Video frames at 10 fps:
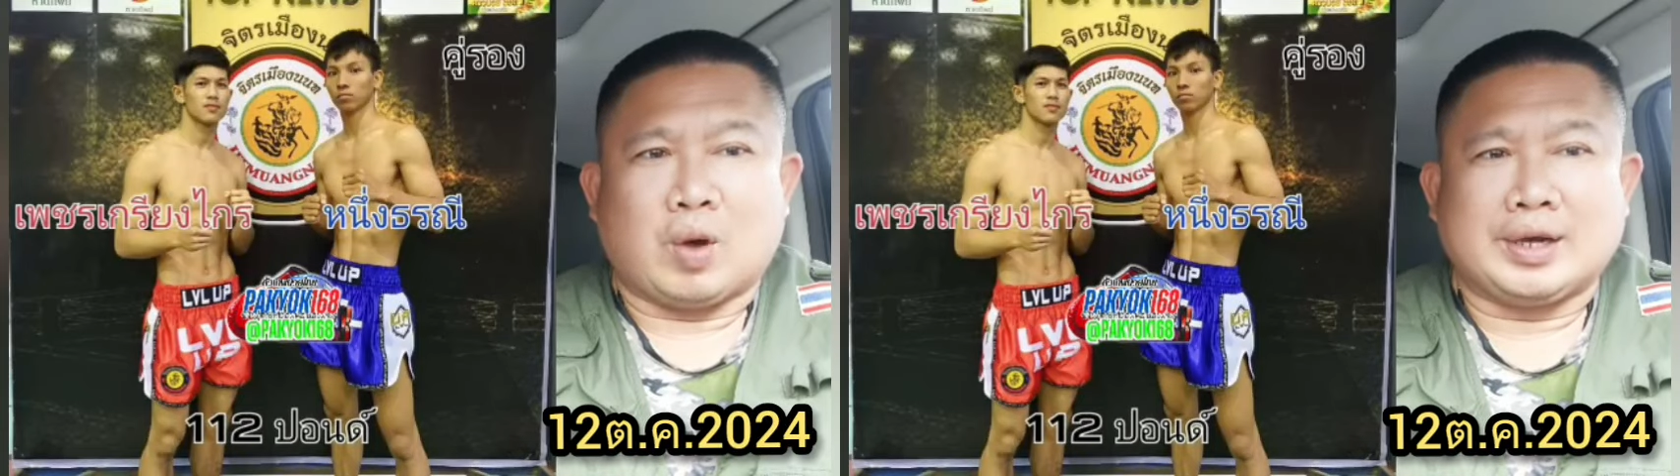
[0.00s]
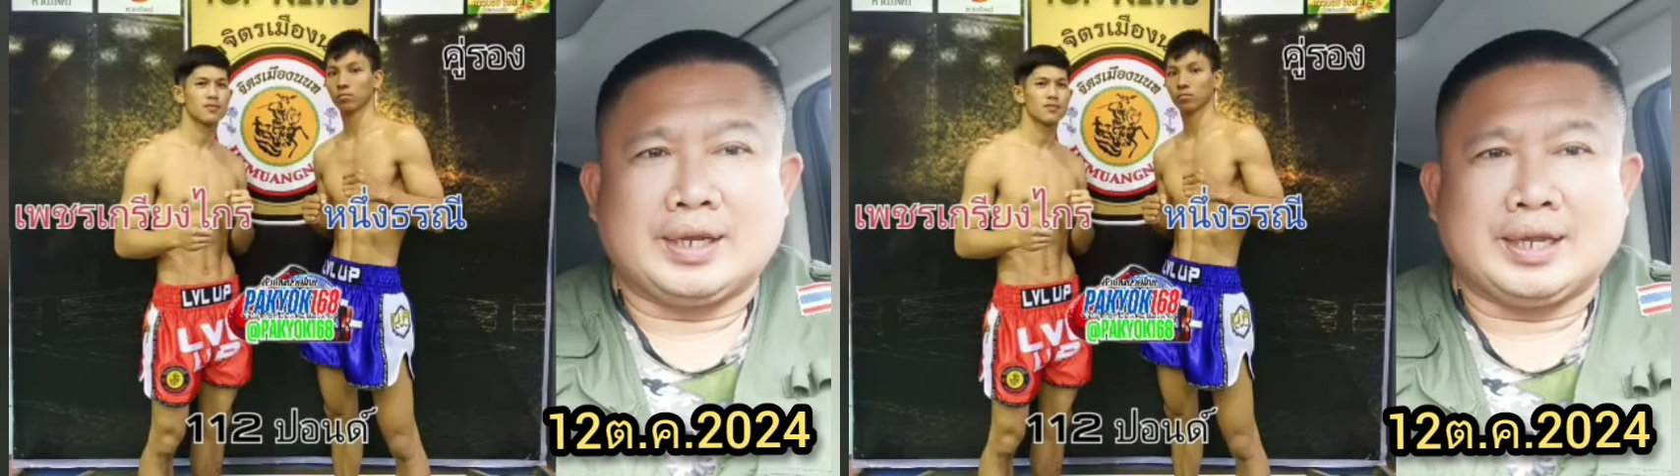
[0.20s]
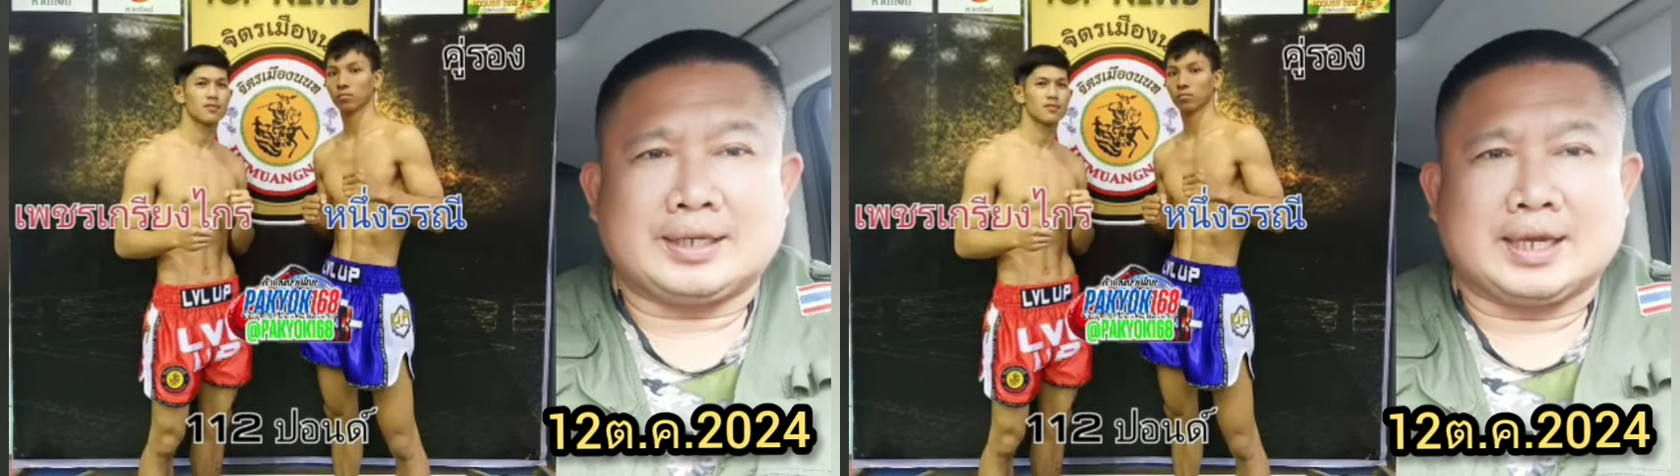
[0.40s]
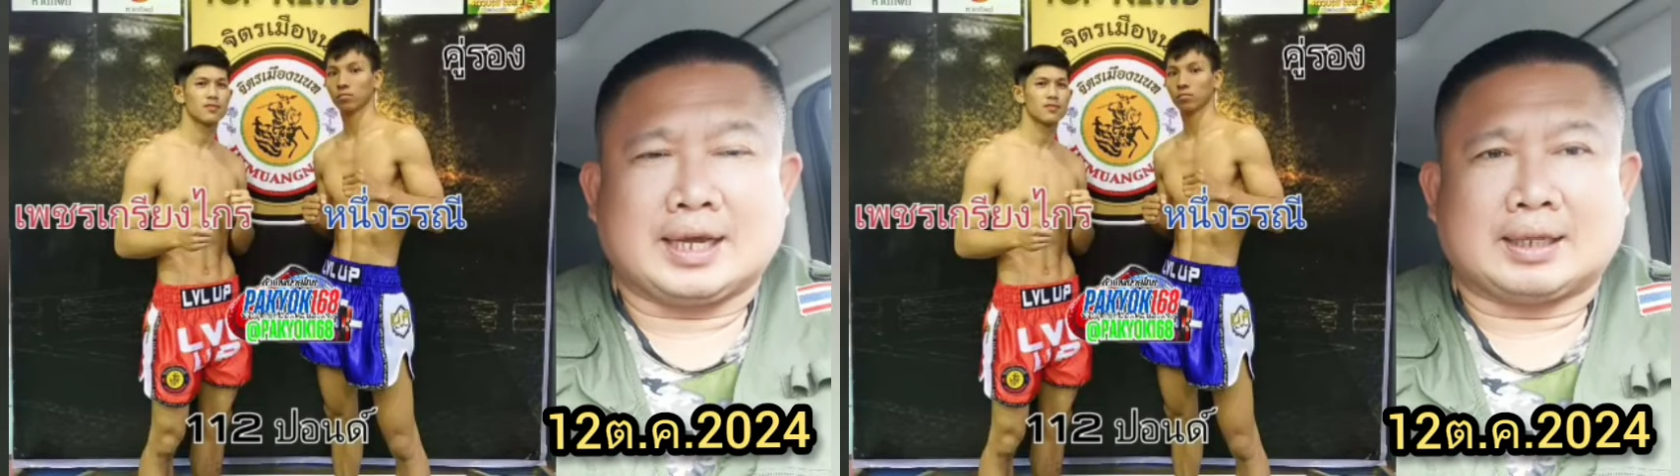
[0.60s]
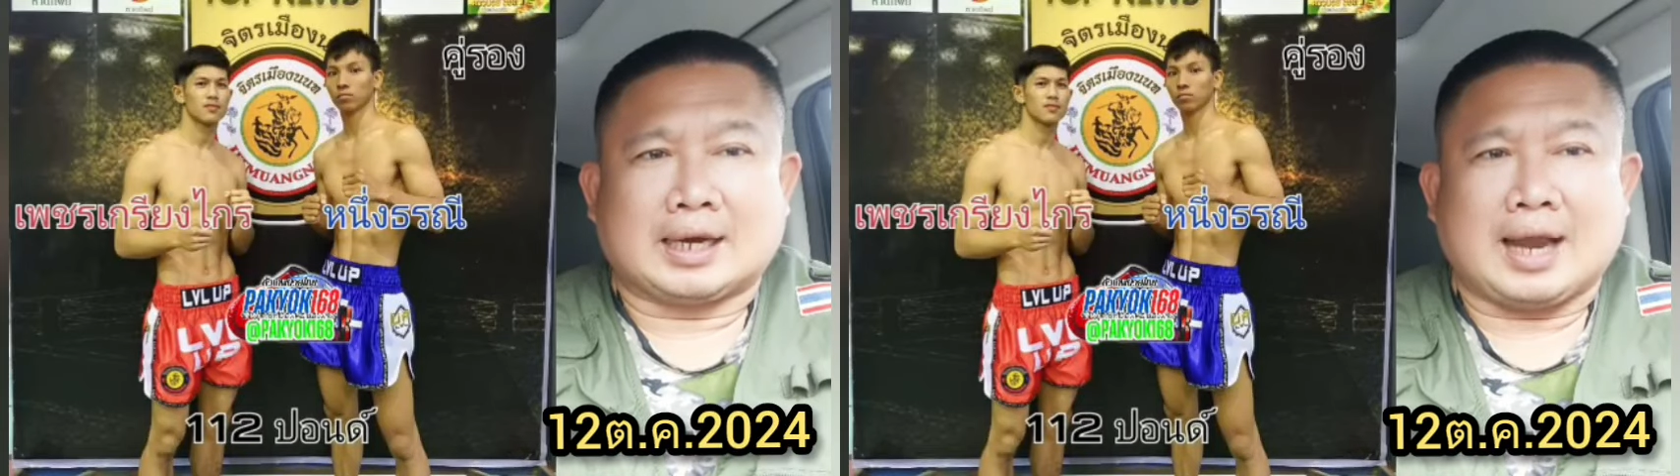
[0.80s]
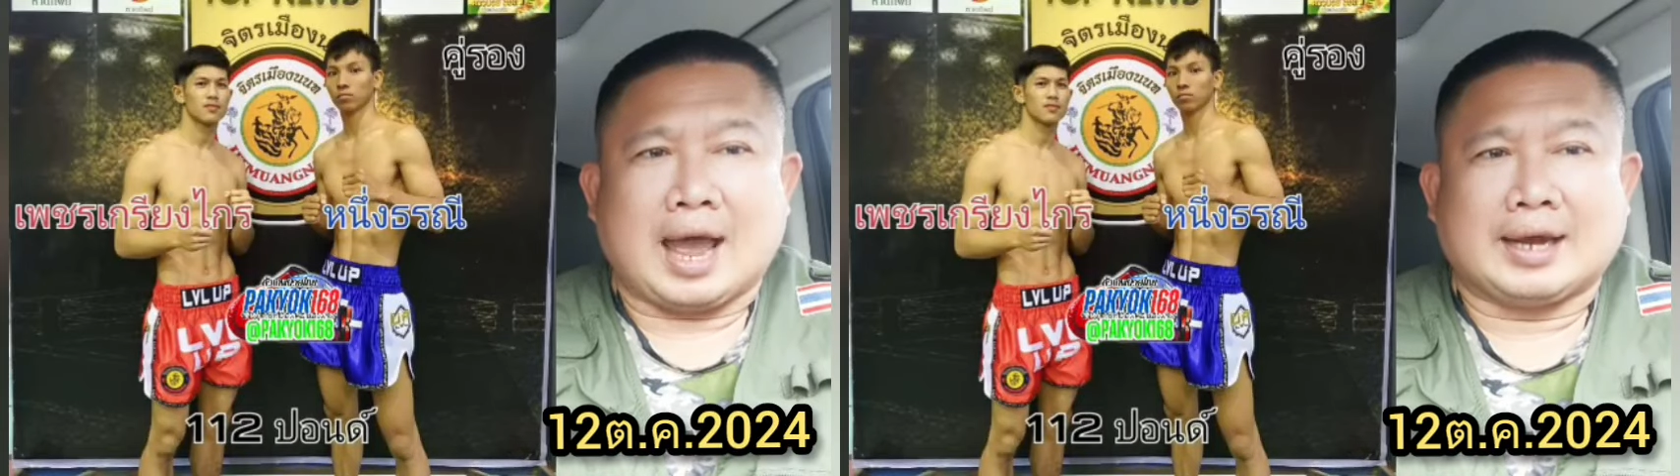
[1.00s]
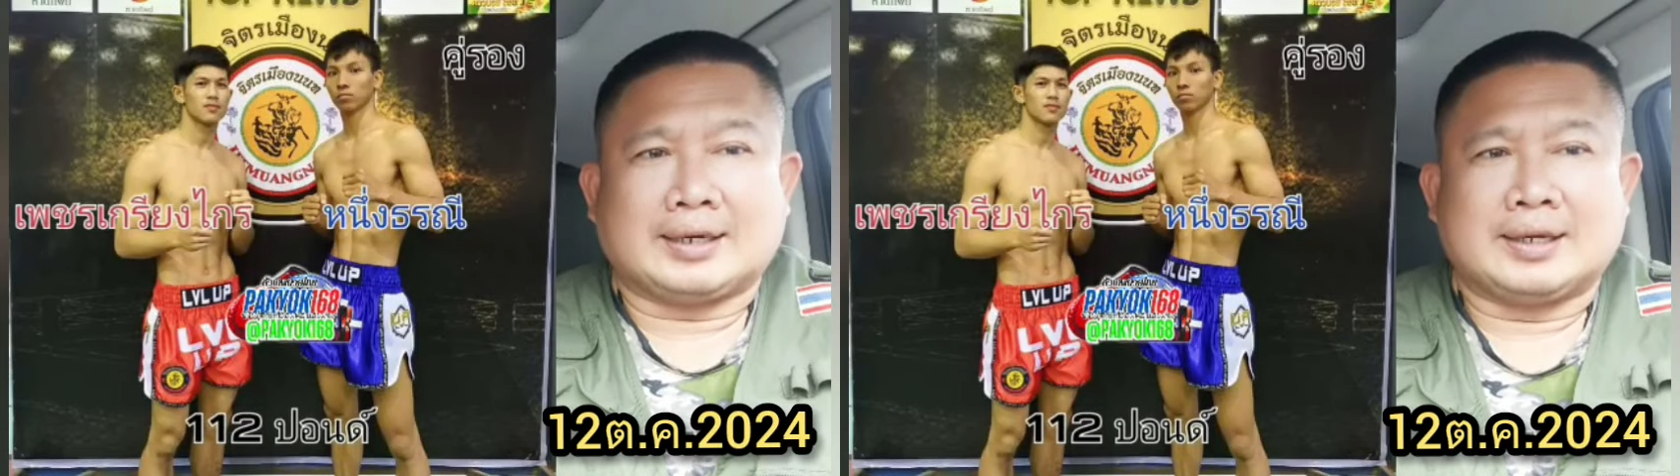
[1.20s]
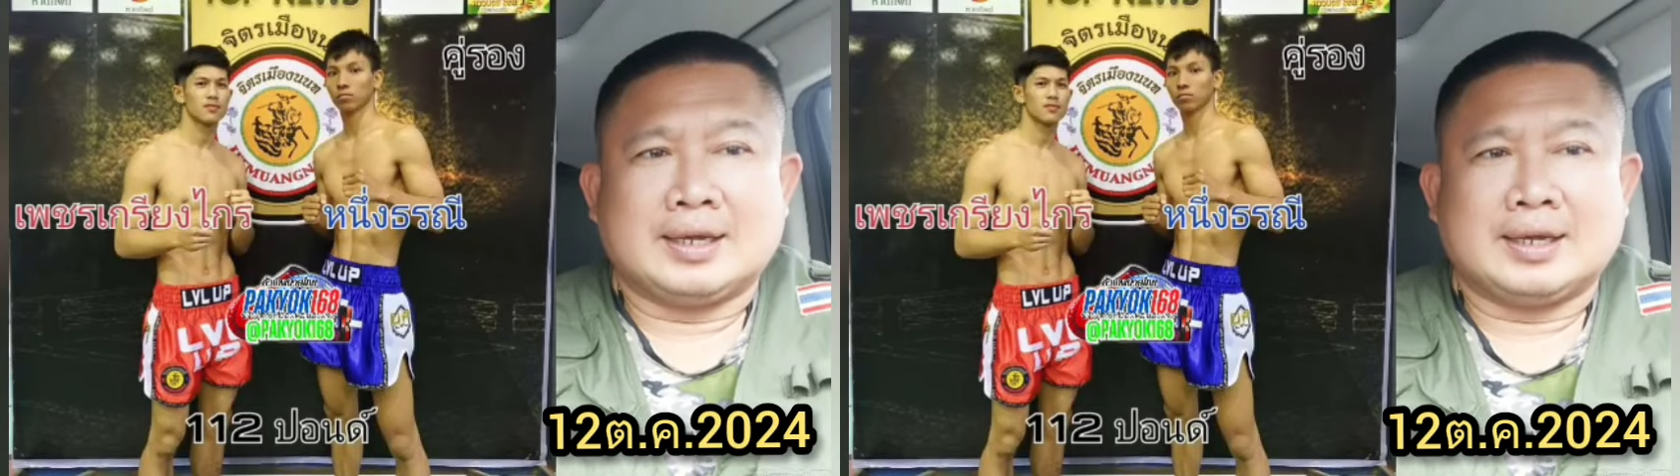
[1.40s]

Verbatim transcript: วันนี้เจอกันทางด้าน